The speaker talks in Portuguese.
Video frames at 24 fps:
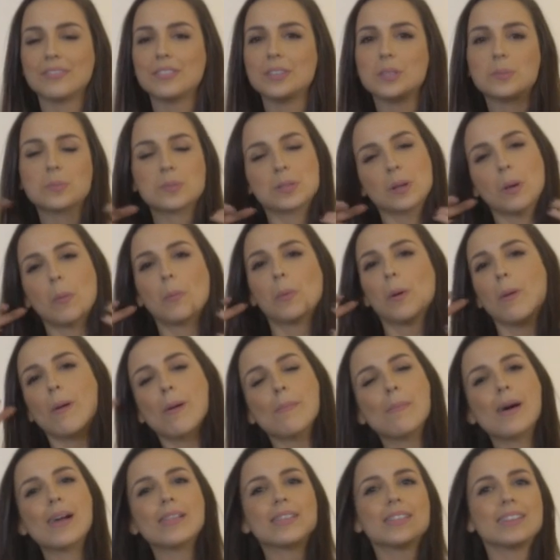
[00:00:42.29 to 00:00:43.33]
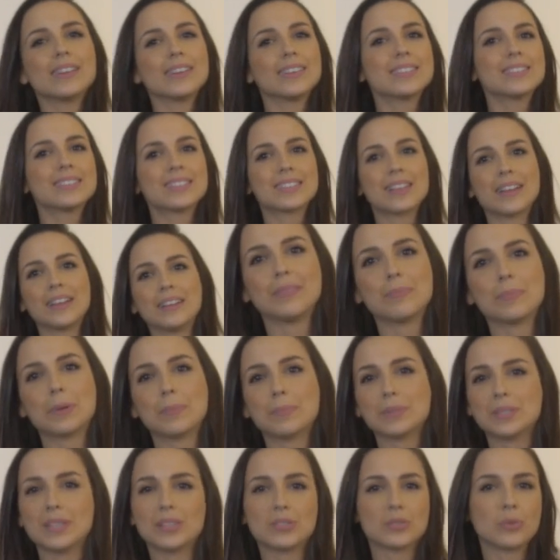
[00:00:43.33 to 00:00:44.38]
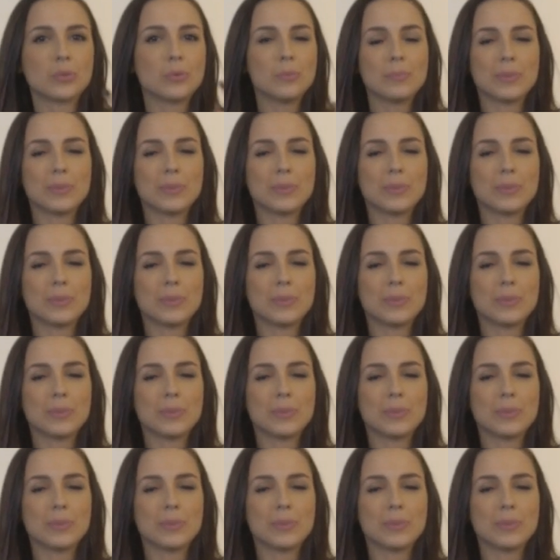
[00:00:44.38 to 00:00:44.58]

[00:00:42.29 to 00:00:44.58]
tá feliz porque você comprou uma balança para pesar sua